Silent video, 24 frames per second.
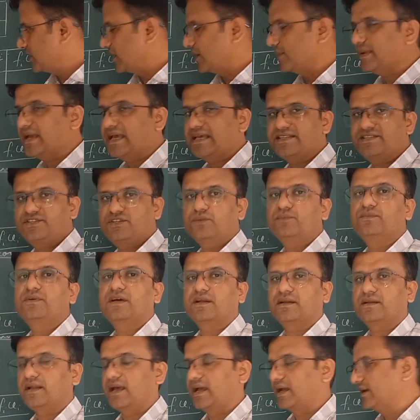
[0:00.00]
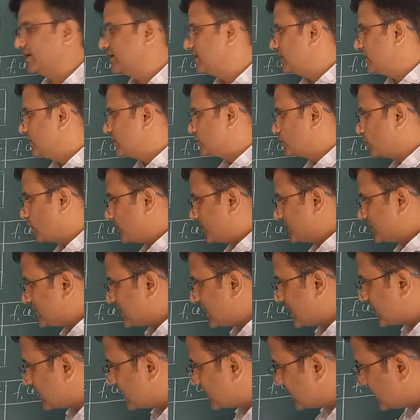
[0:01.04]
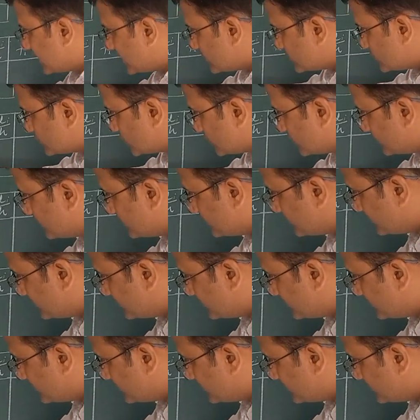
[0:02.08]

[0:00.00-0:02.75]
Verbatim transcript: हमें एज्यूम करना है तो अपन क्या करेंगे जो